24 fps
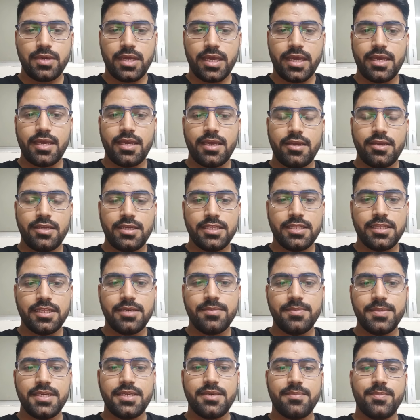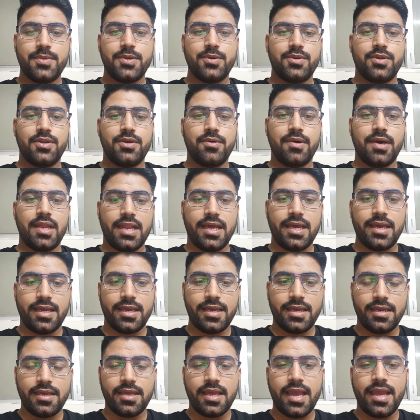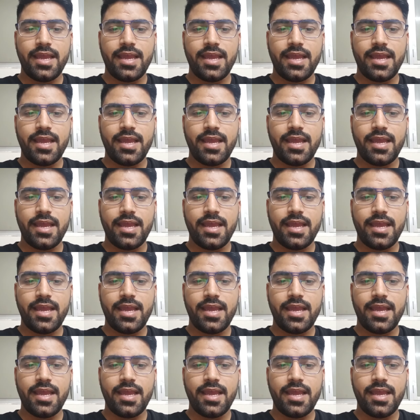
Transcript: है हिंदी मीडियम में होने वाला है